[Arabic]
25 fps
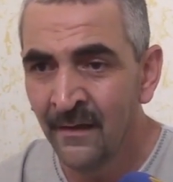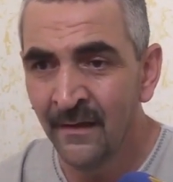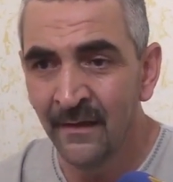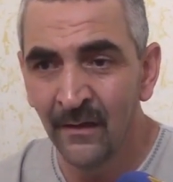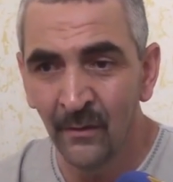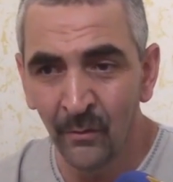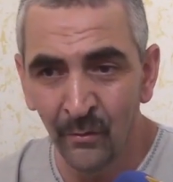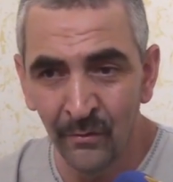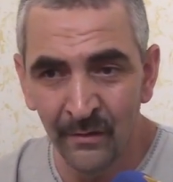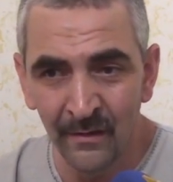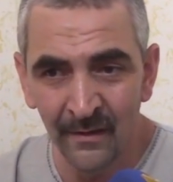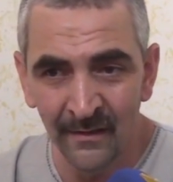
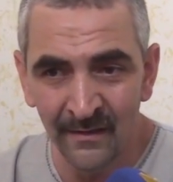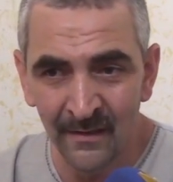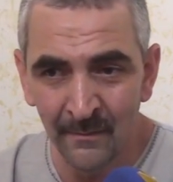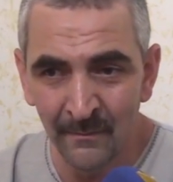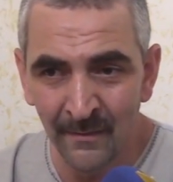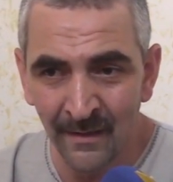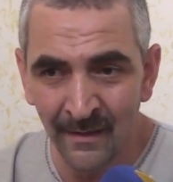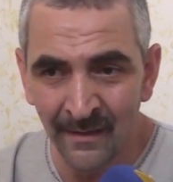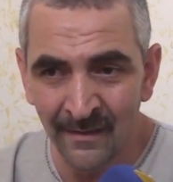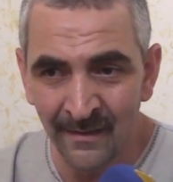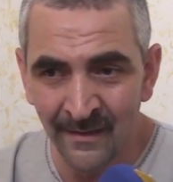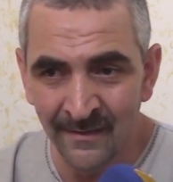احنا قلنا
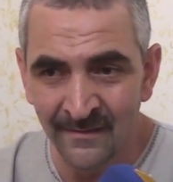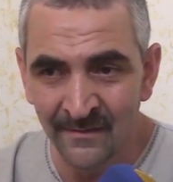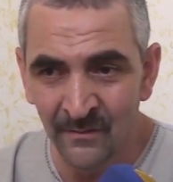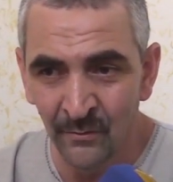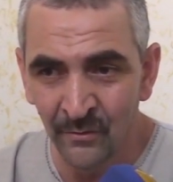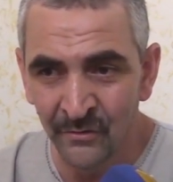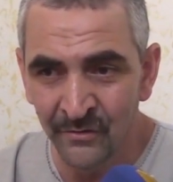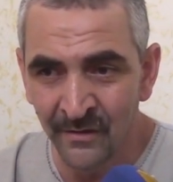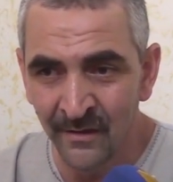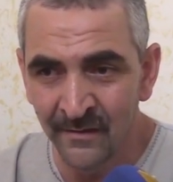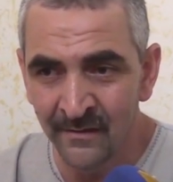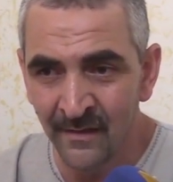كما قال الله عز
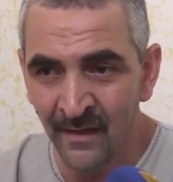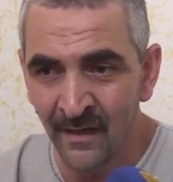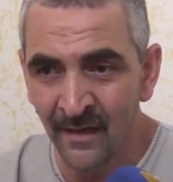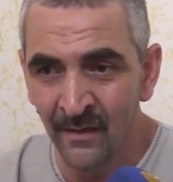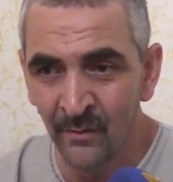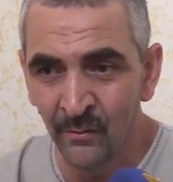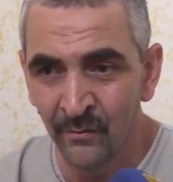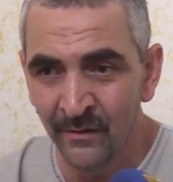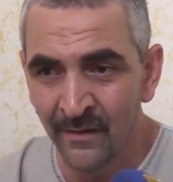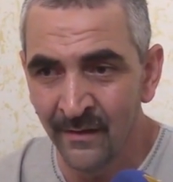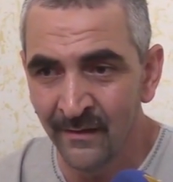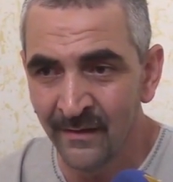وجل
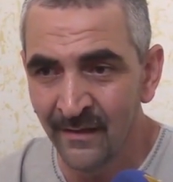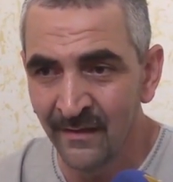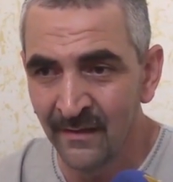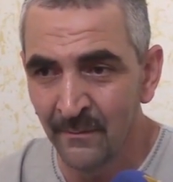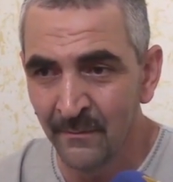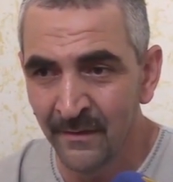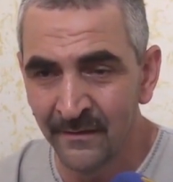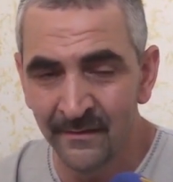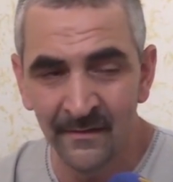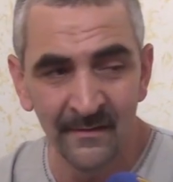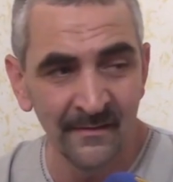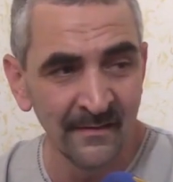تعالوا إلى
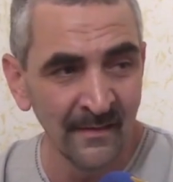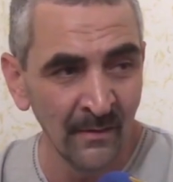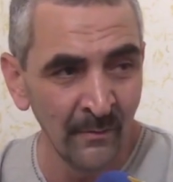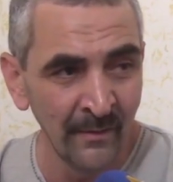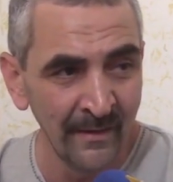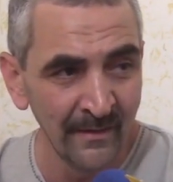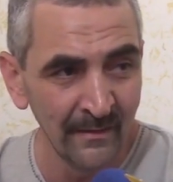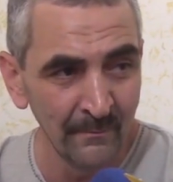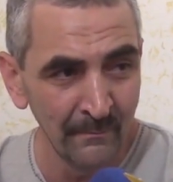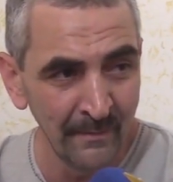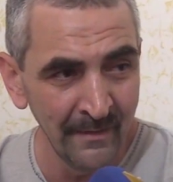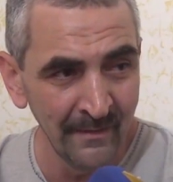كلمة
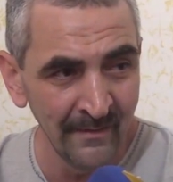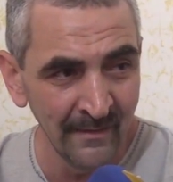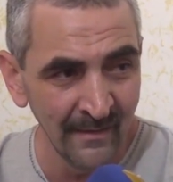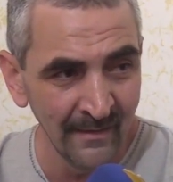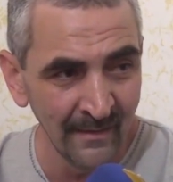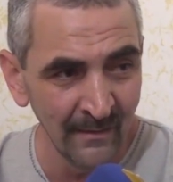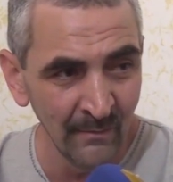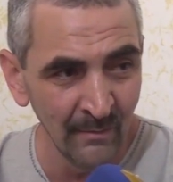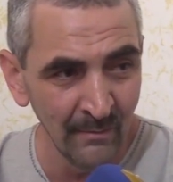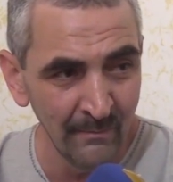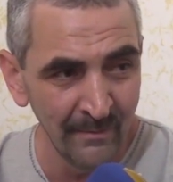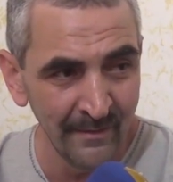سواء
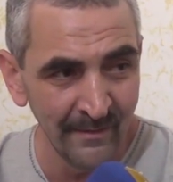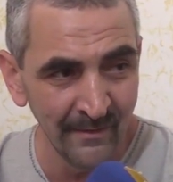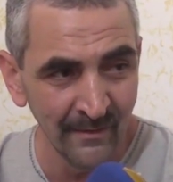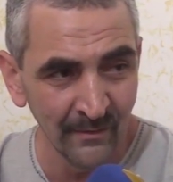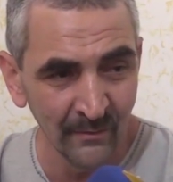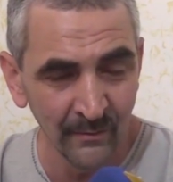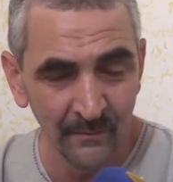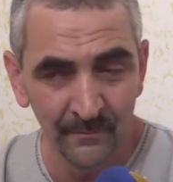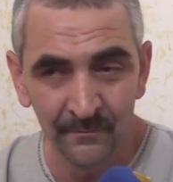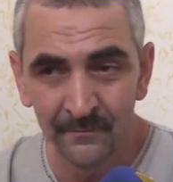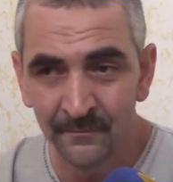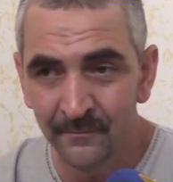بيننا
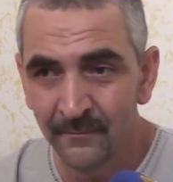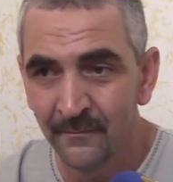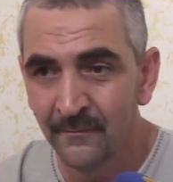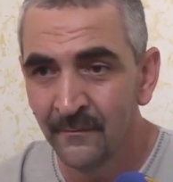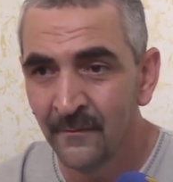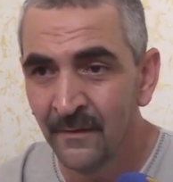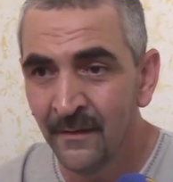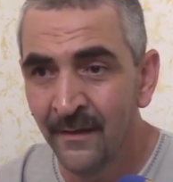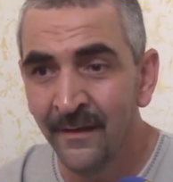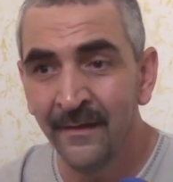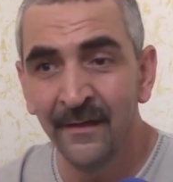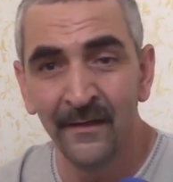وبينكم
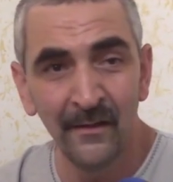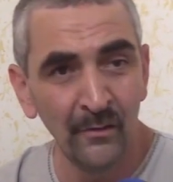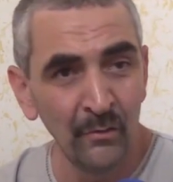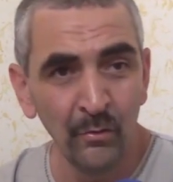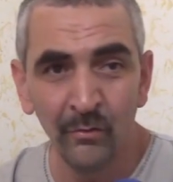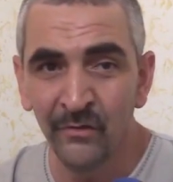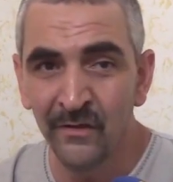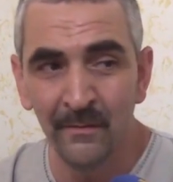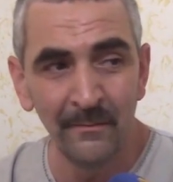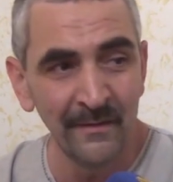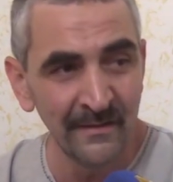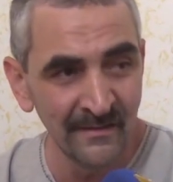احنا
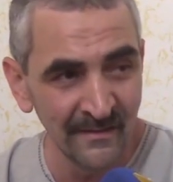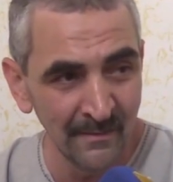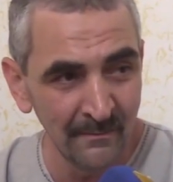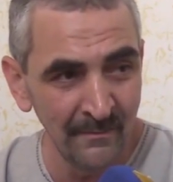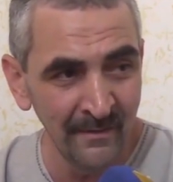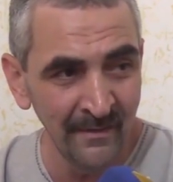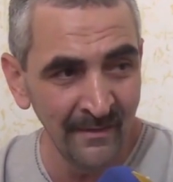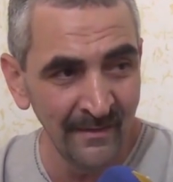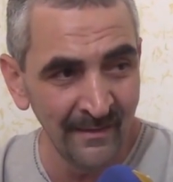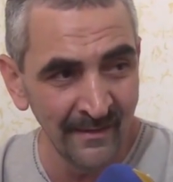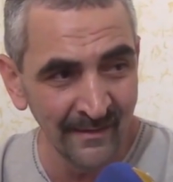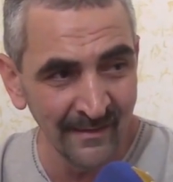ندعو ديما
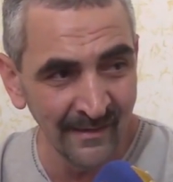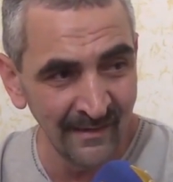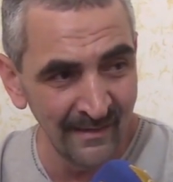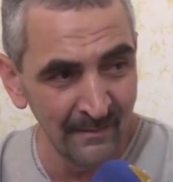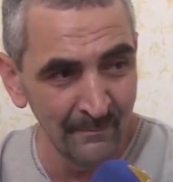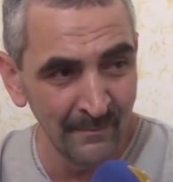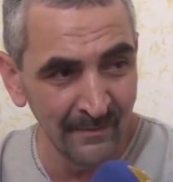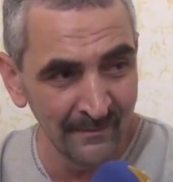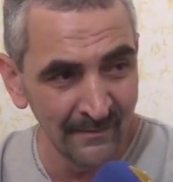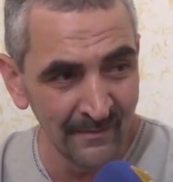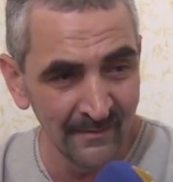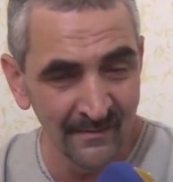الجميع إلى
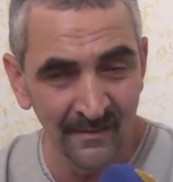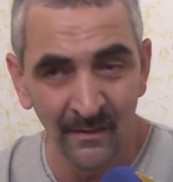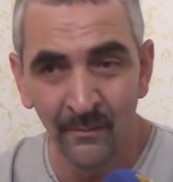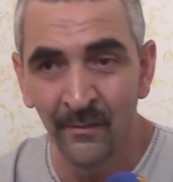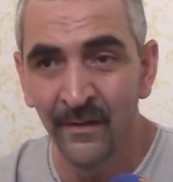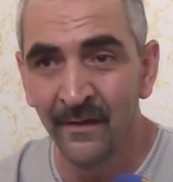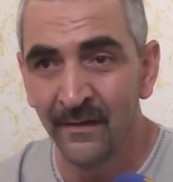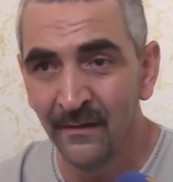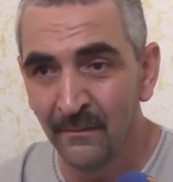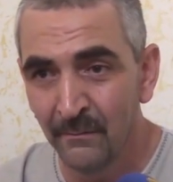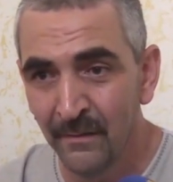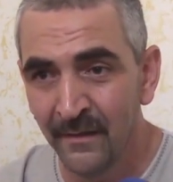كلمة
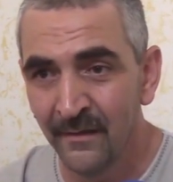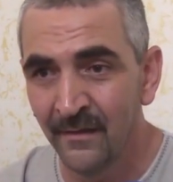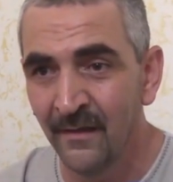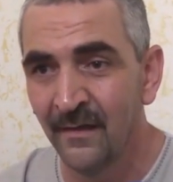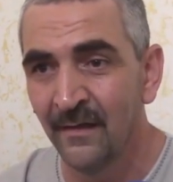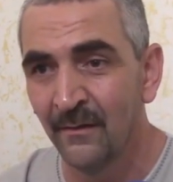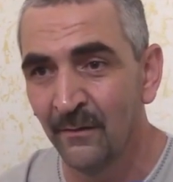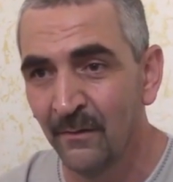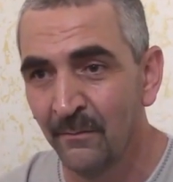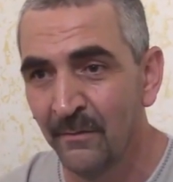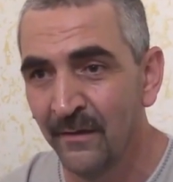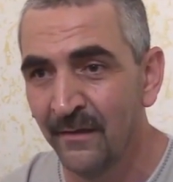سواء
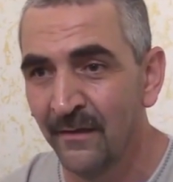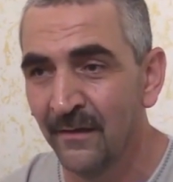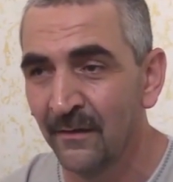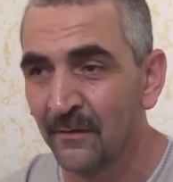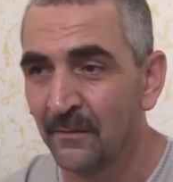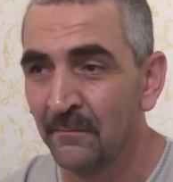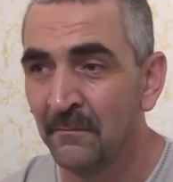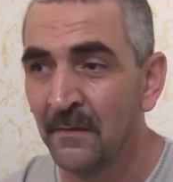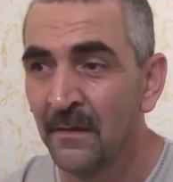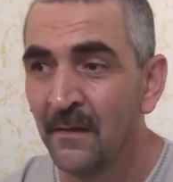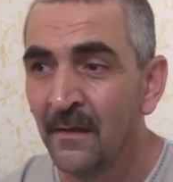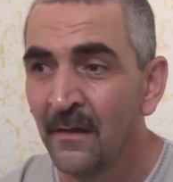بيننا وبينكم